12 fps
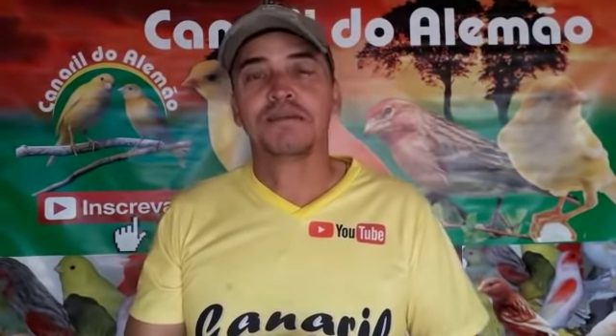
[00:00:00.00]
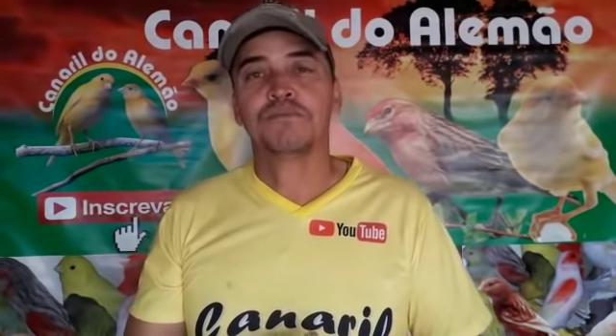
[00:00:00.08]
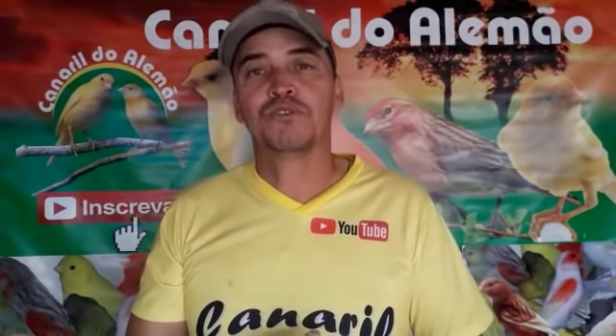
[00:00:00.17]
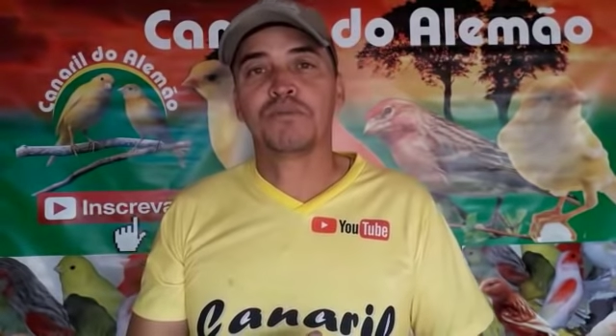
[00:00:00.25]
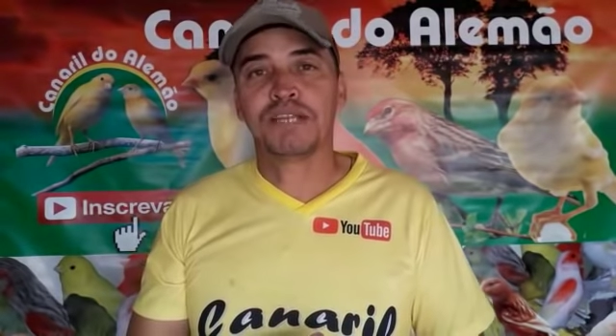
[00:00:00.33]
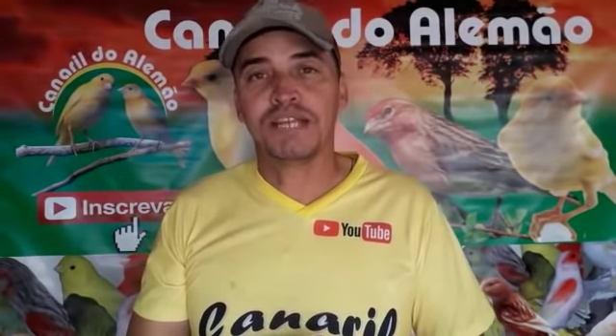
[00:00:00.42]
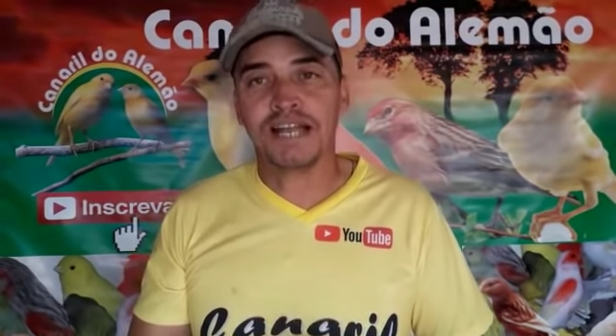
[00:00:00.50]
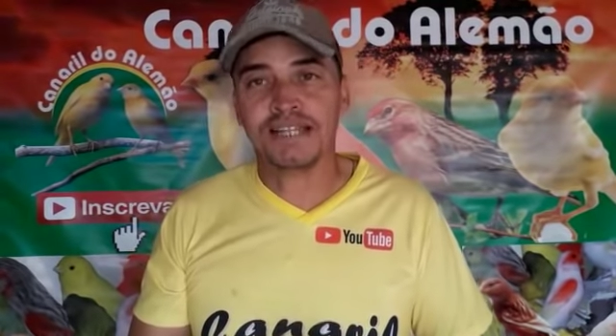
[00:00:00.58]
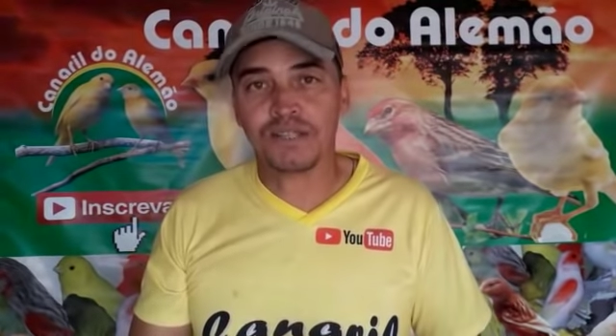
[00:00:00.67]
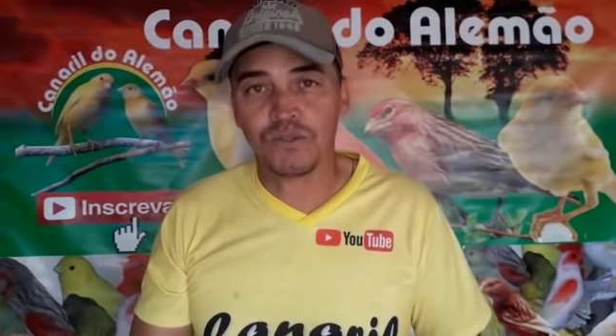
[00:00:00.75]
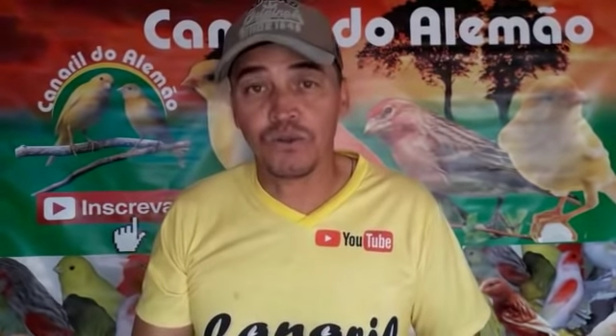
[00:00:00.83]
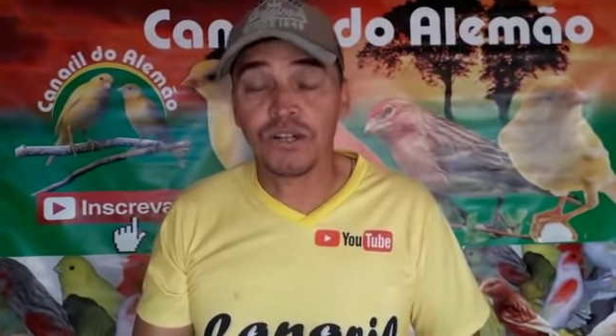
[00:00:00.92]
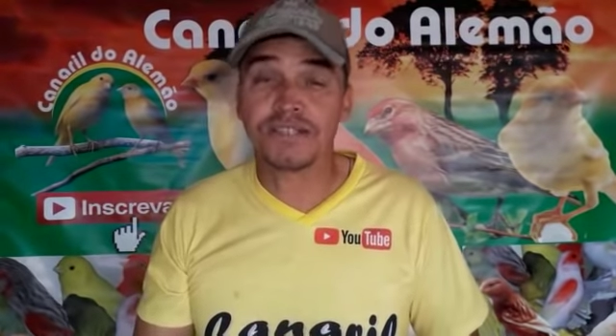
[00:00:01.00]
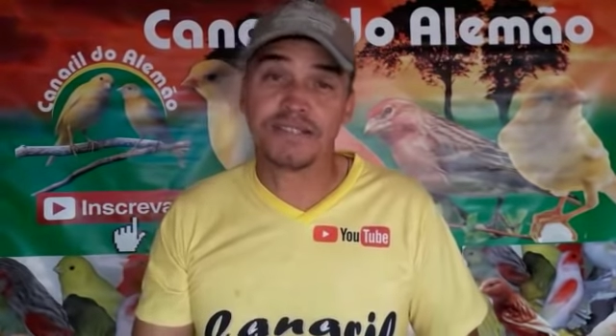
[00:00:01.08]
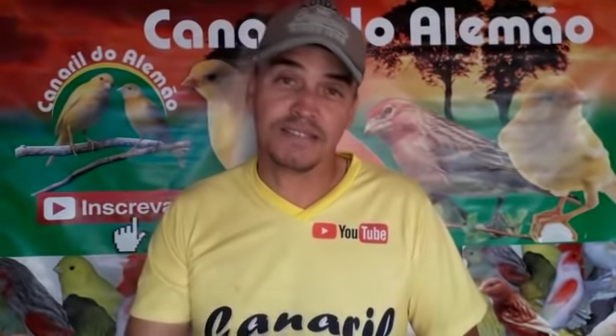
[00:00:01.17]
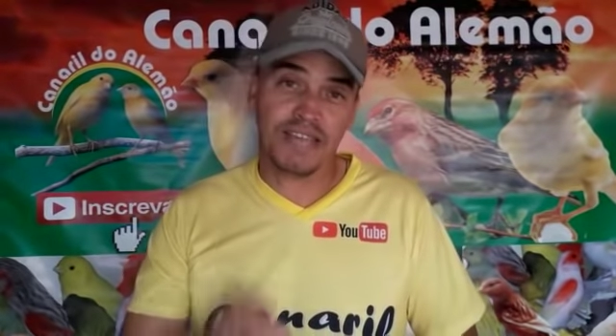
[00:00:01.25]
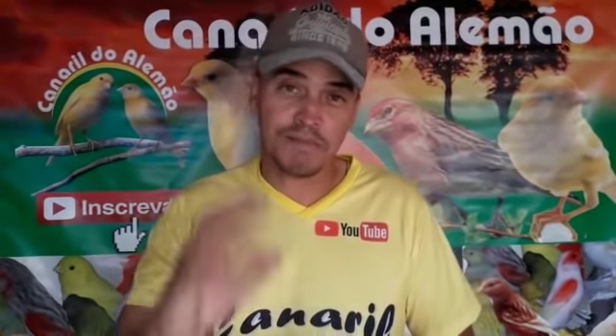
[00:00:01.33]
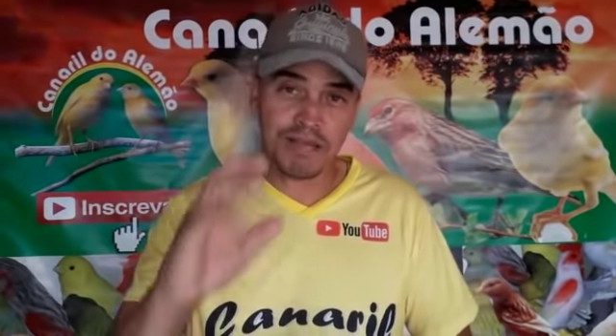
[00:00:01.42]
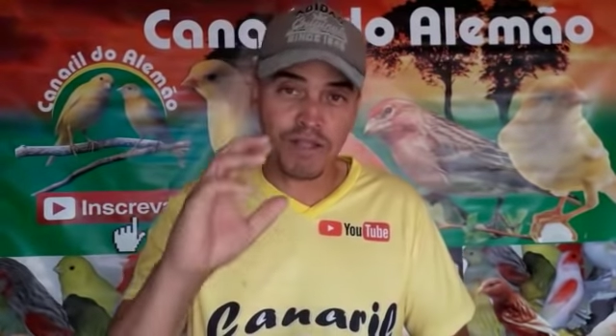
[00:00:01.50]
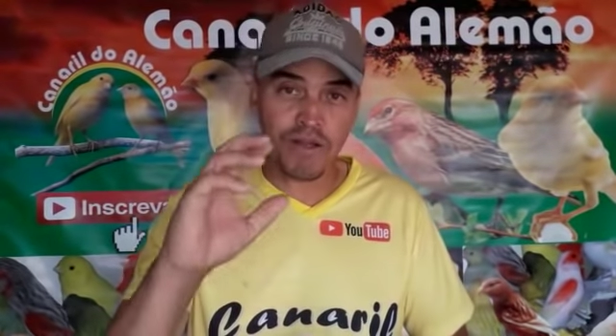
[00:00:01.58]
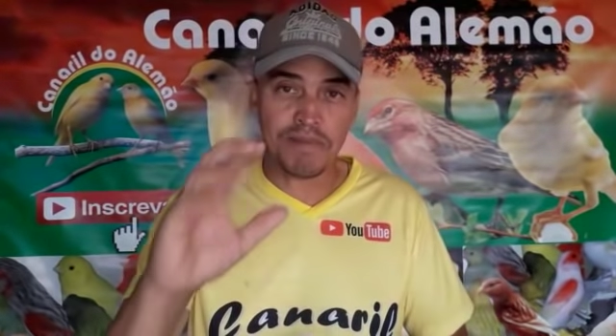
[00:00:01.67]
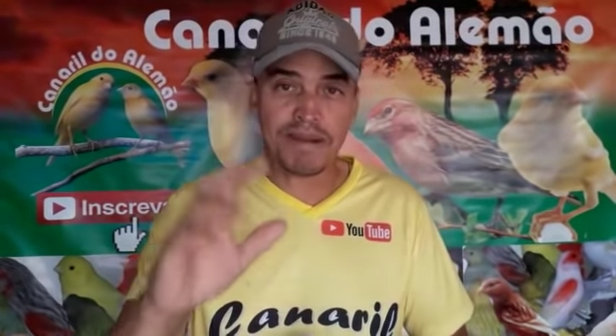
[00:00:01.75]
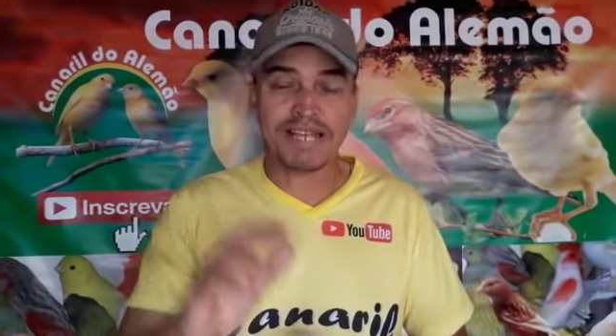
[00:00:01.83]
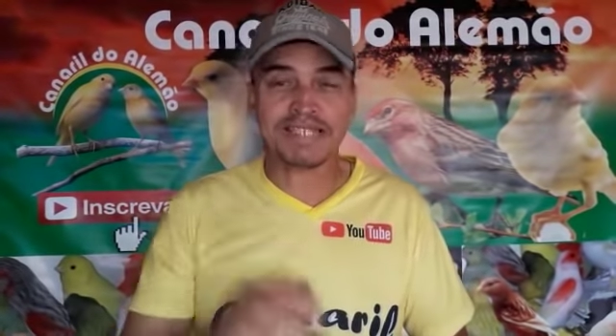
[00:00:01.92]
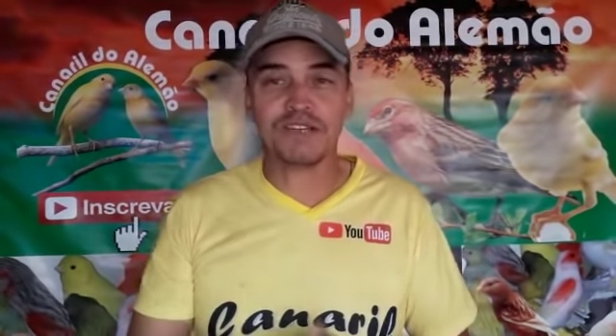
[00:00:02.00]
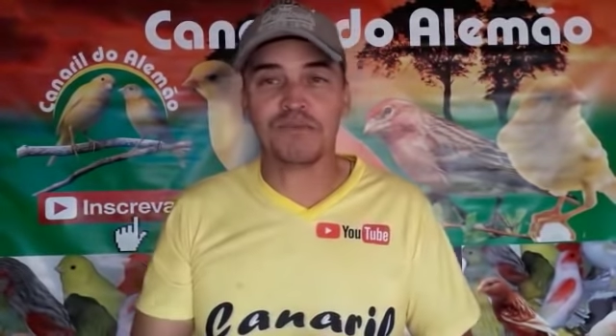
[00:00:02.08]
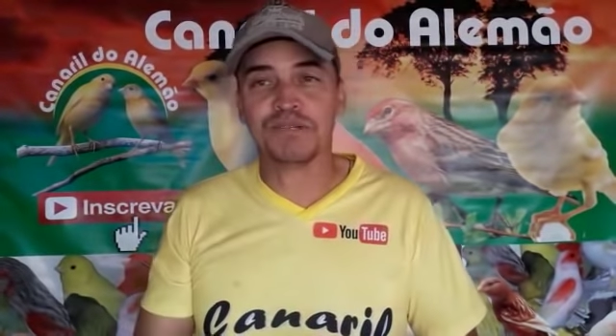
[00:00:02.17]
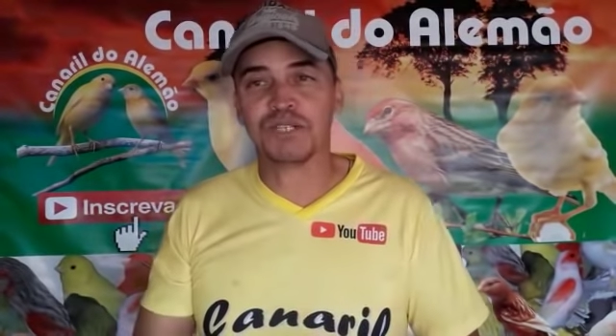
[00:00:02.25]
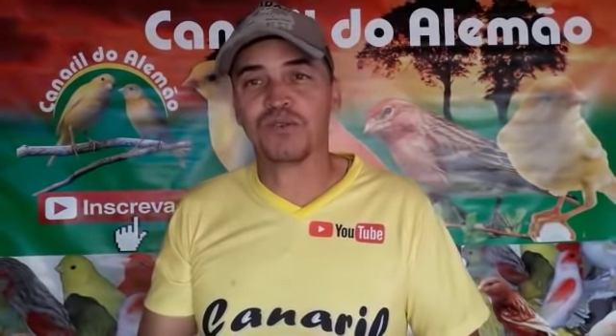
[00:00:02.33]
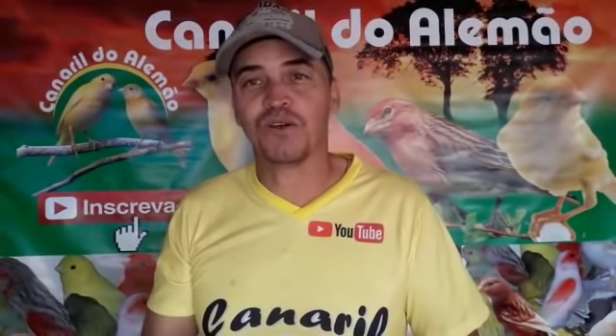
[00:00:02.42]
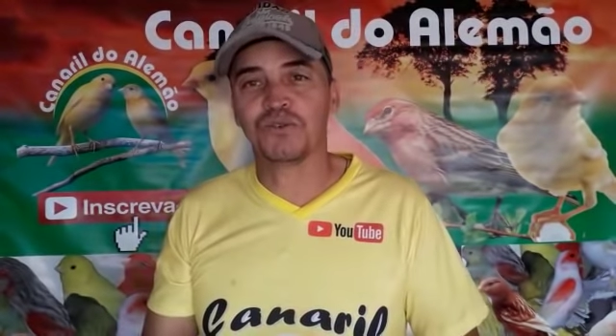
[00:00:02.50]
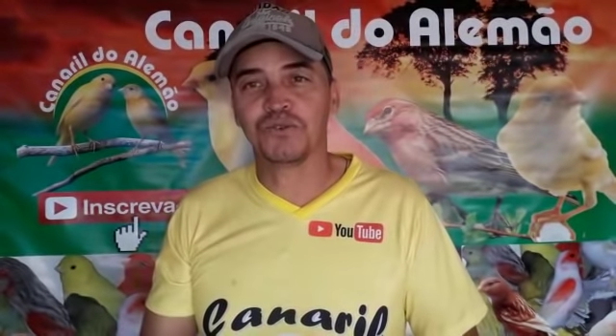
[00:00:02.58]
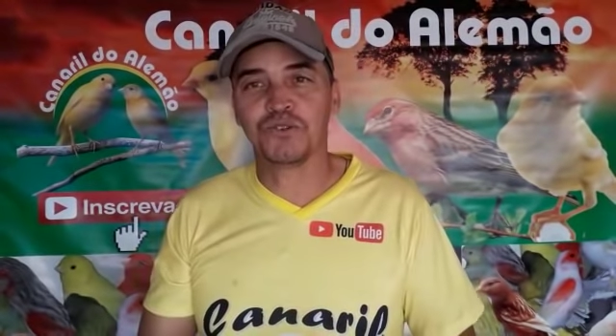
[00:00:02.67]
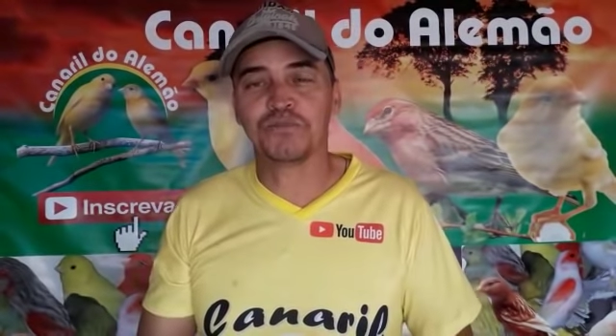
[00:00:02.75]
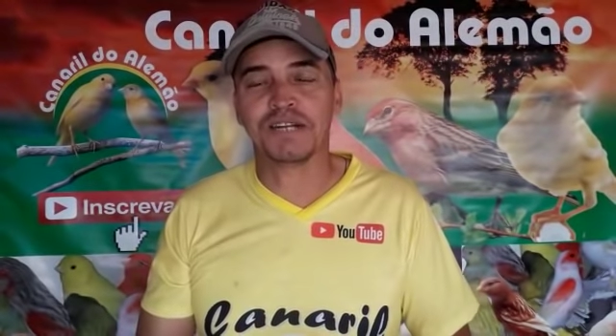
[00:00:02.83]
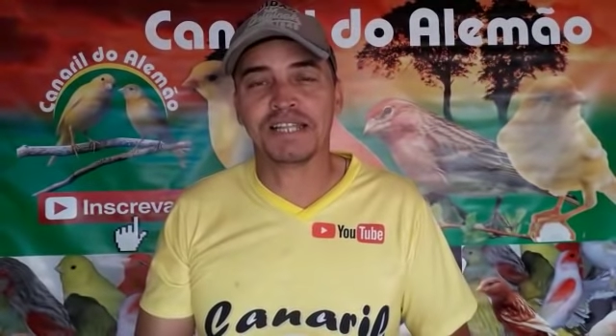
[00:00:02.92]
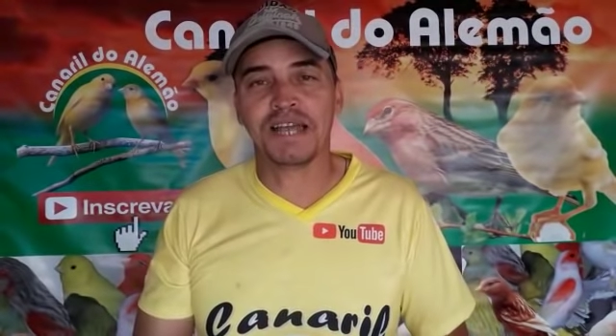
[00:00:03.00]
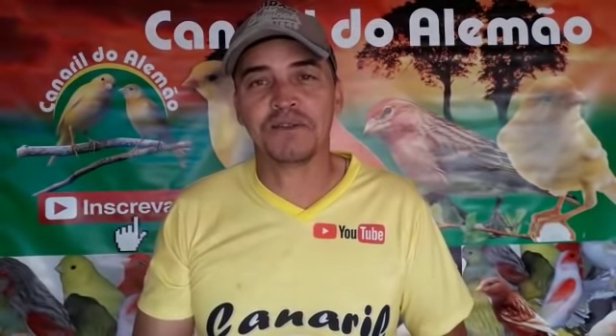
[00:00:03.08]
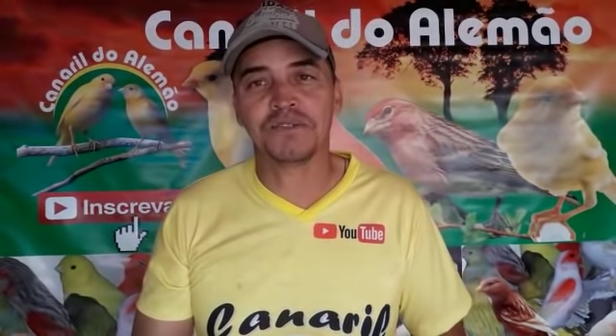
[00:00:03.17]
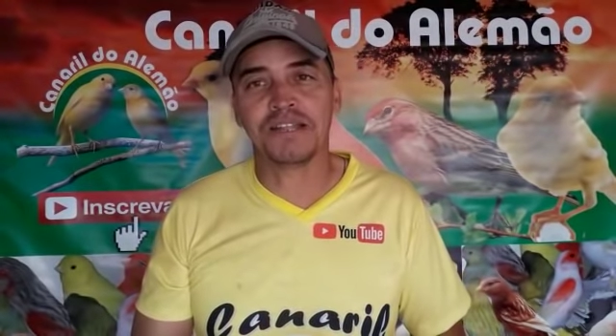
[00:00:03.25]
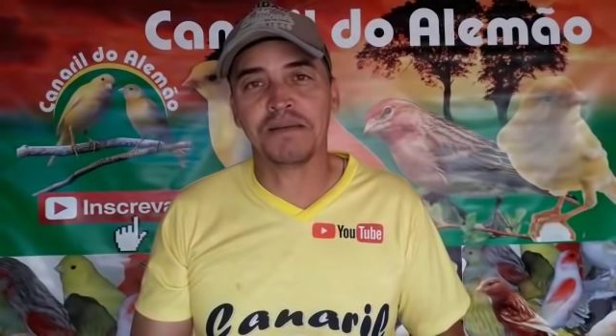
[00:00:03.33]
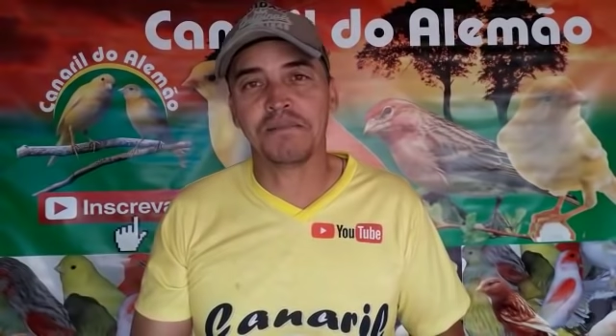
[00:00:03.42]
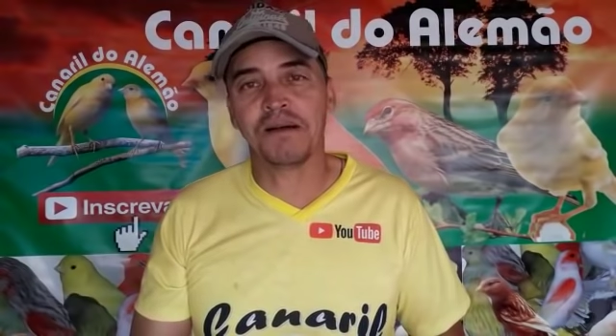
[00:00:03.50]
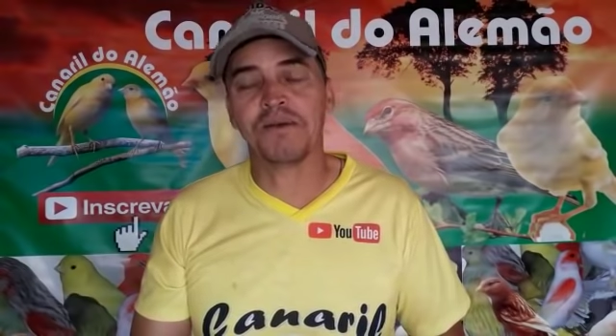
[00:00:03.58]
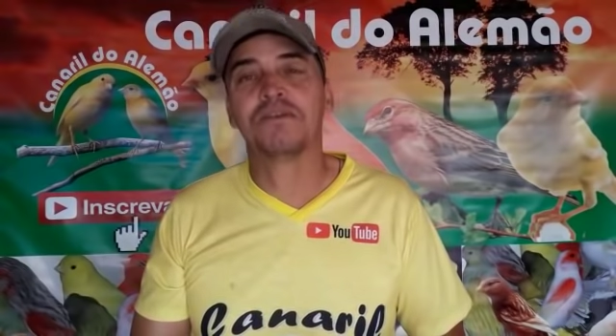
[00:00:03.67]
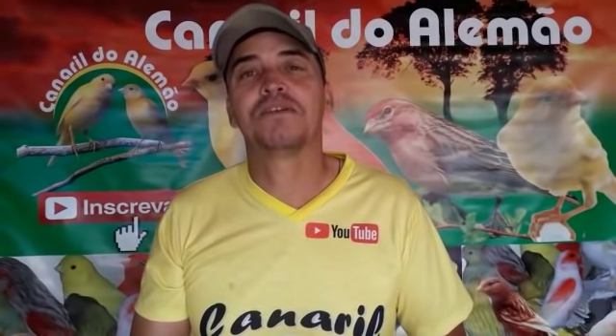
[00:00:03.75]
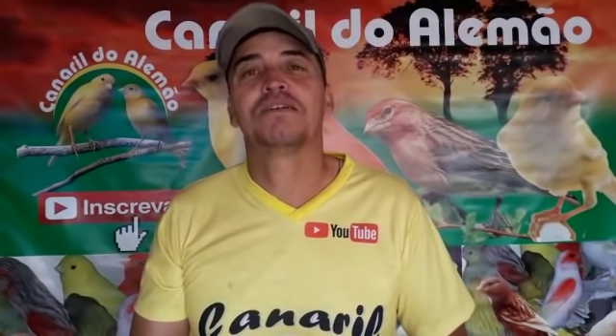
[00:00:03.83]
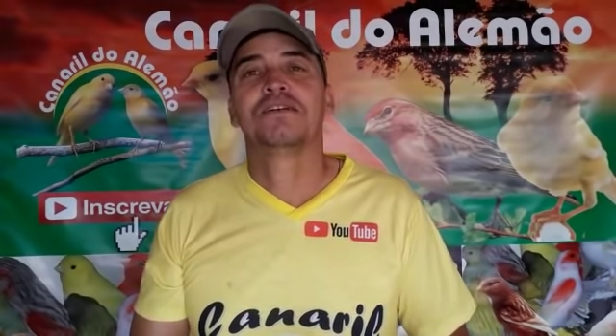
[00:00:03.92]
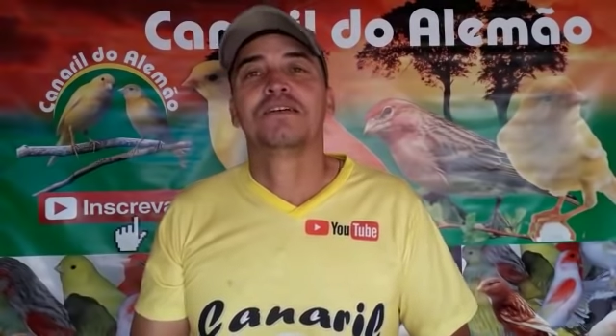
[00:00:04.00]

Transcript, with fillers: Muito obrigado a todos. Quero mandar um abraço aí ao pessoal do grupo Canaril do Alemão.